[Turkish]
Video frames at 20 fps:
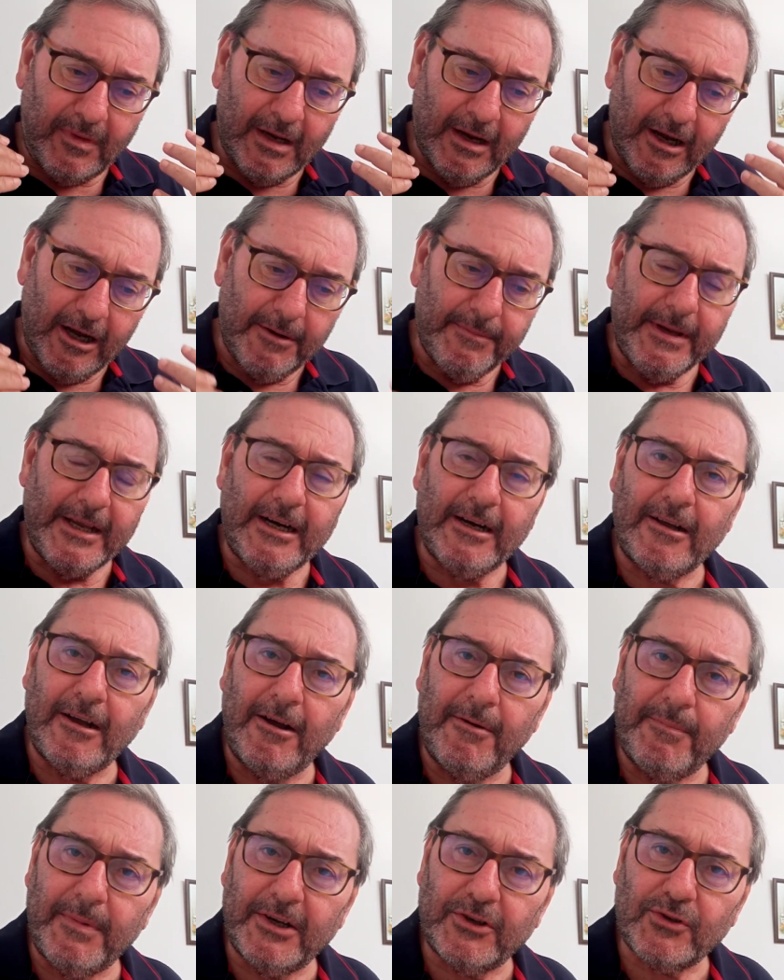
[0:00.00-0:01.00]

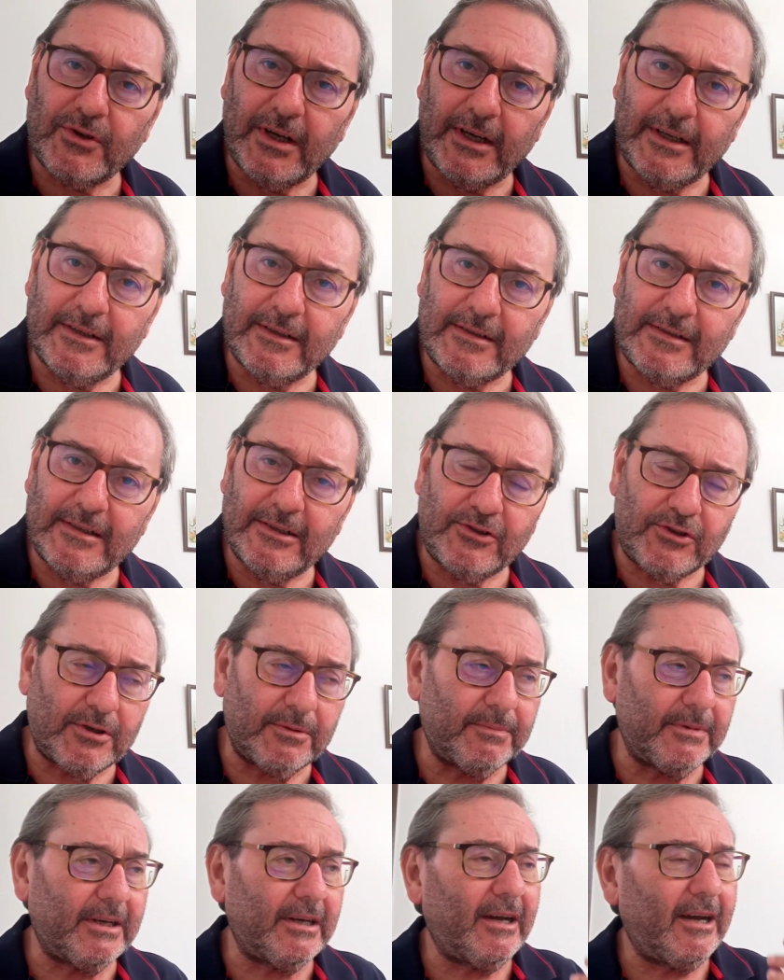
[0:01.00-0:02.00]
Amerikan başkanlık
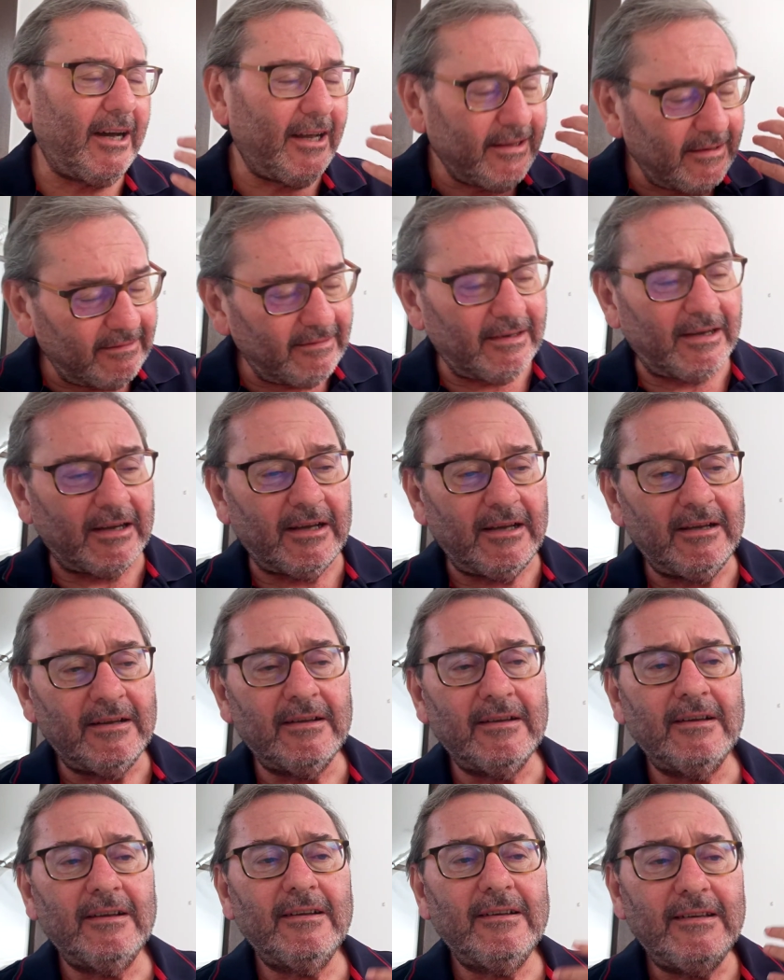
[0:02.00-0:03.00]
seçimi
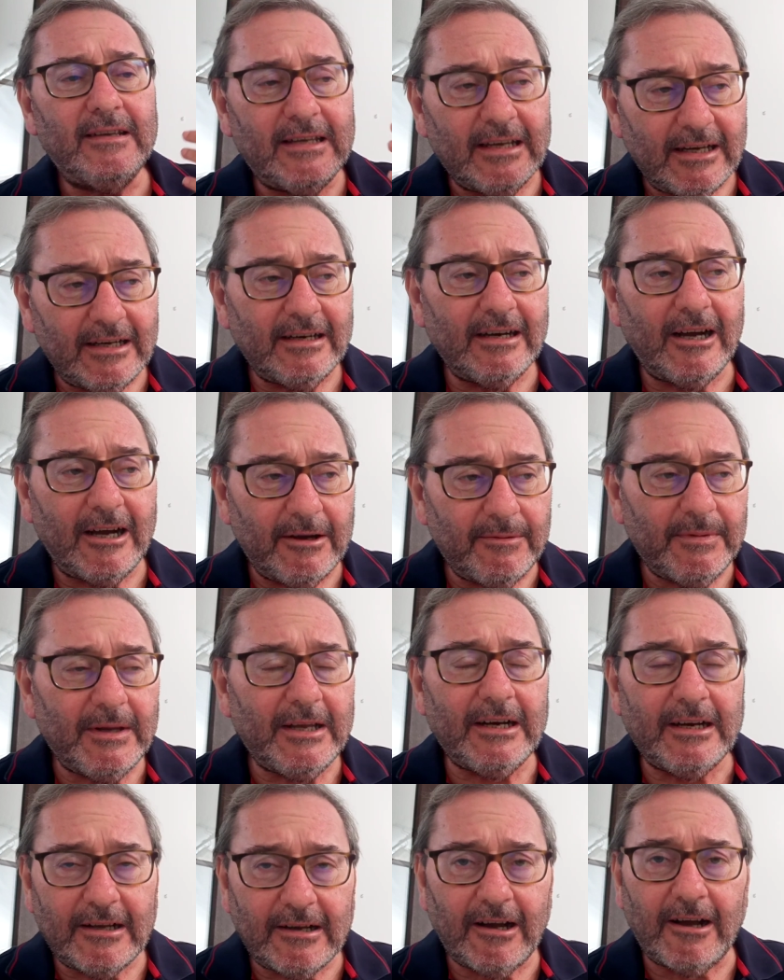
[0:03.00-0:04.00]
hatta yeni
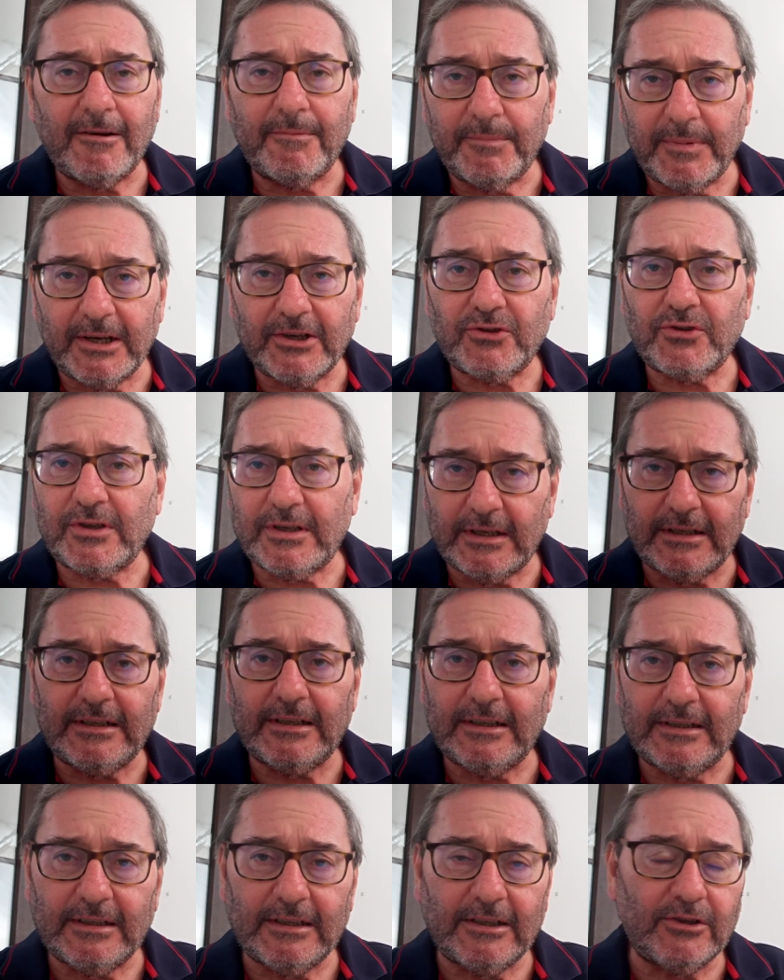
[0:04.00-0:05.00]
Amerikan
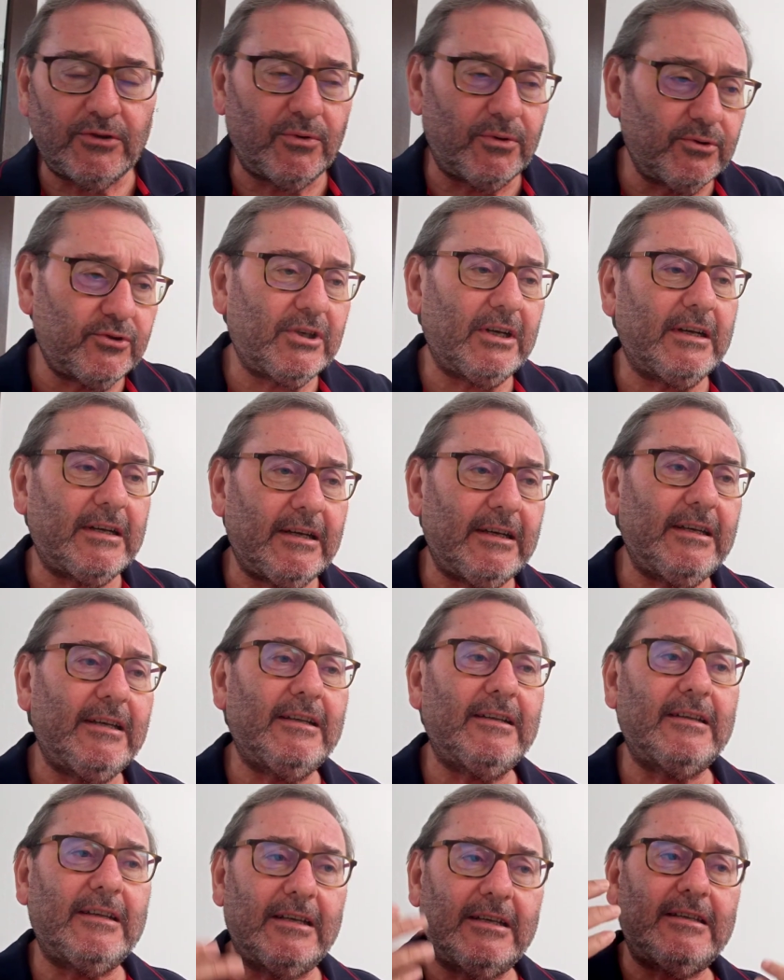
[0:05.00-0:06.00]
başkanının Ocak
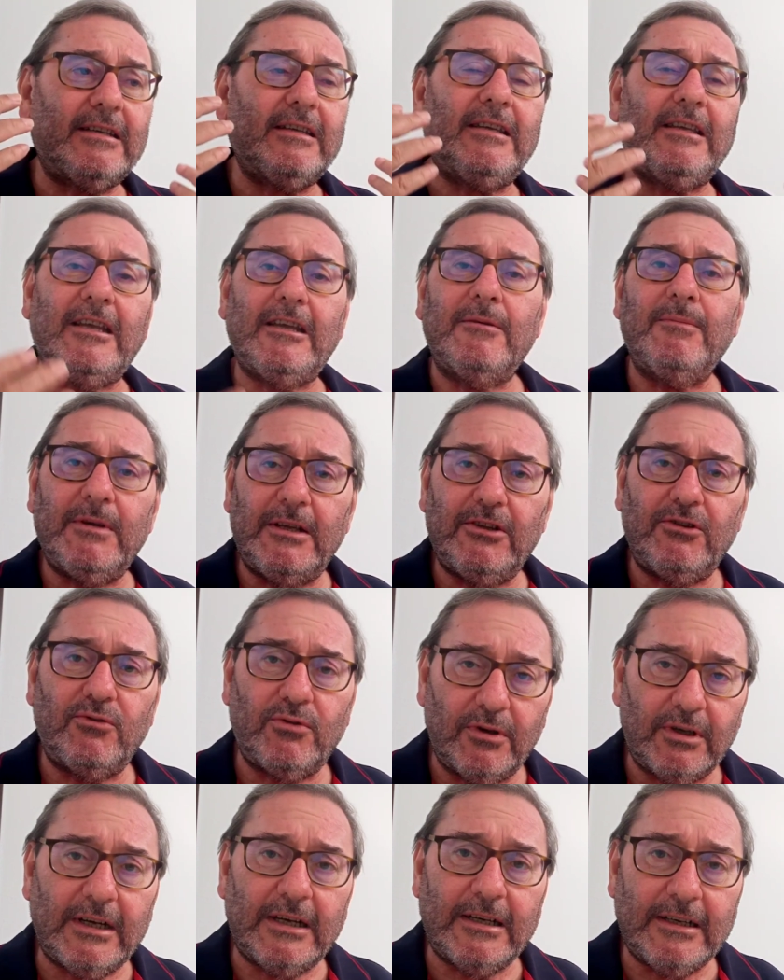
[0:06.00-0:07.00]
ayındaki yemin
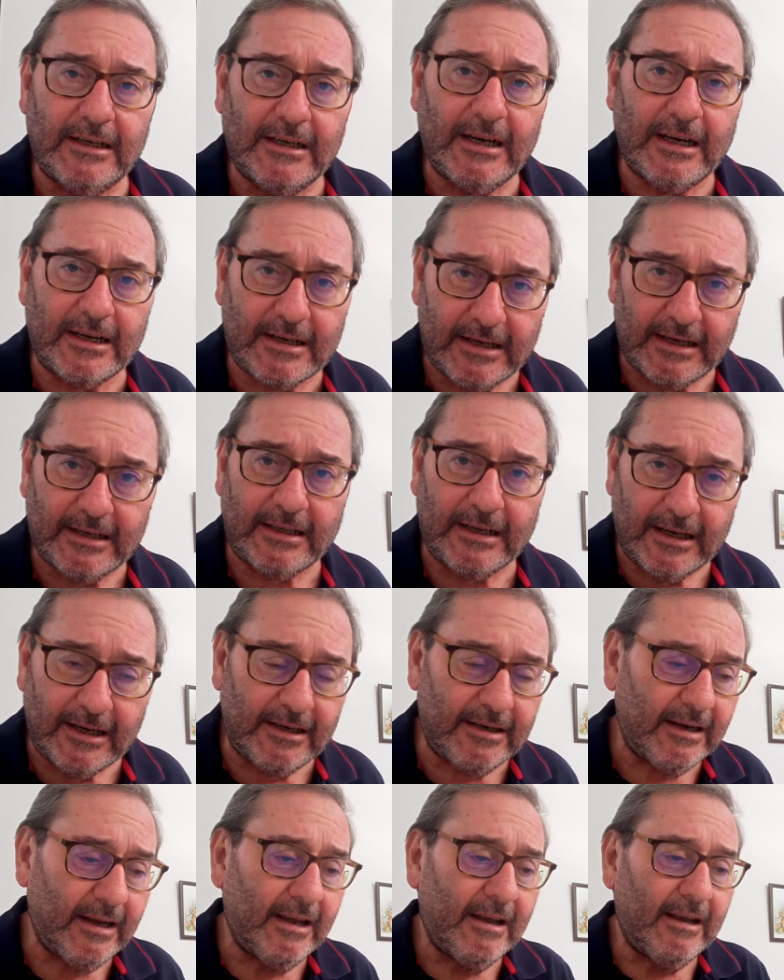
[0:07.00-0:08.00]
törenine kadar